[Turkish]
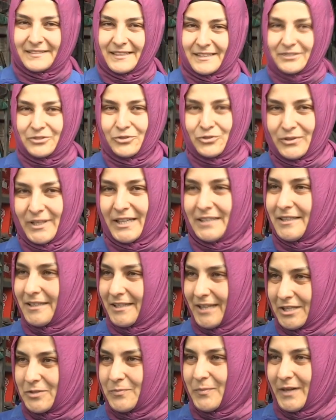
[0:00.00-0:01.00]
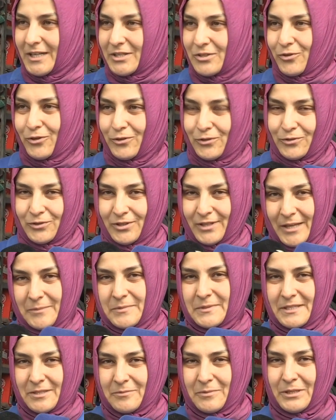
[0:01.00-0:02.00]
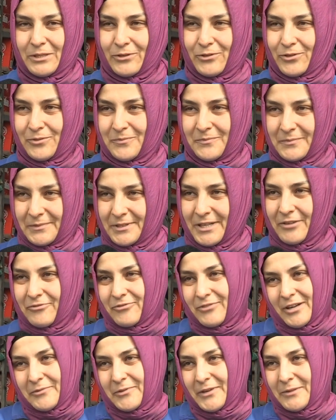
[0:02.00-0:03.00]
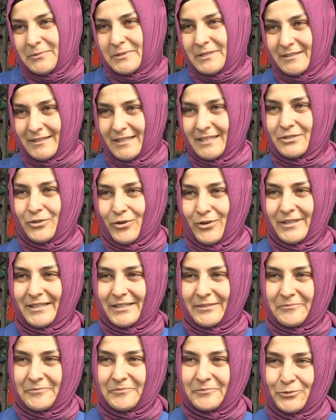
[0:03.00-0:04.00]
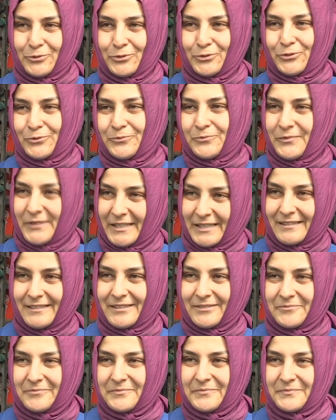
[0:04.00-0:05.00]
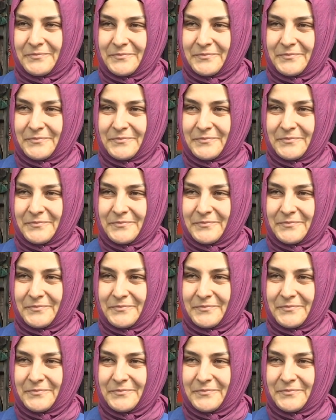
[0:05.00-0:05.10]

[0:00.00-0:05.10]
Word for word: Hani dükkanda kaç parça olduğunu hepsini biliyorum. Raf raf hepsini de söylerim. Bulurum, veririm.